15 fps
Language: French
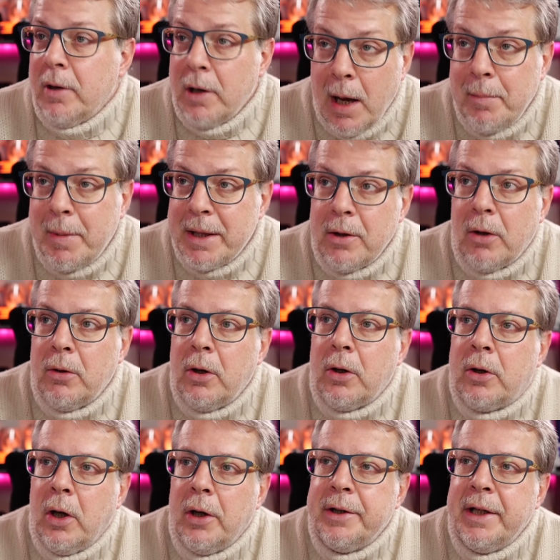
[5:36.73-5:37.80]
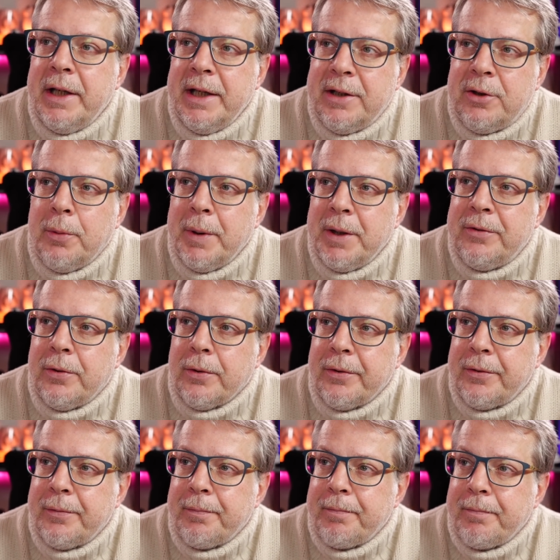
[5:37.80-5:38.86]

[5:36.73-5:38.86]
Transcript: Là, maintenant, leur code est open source.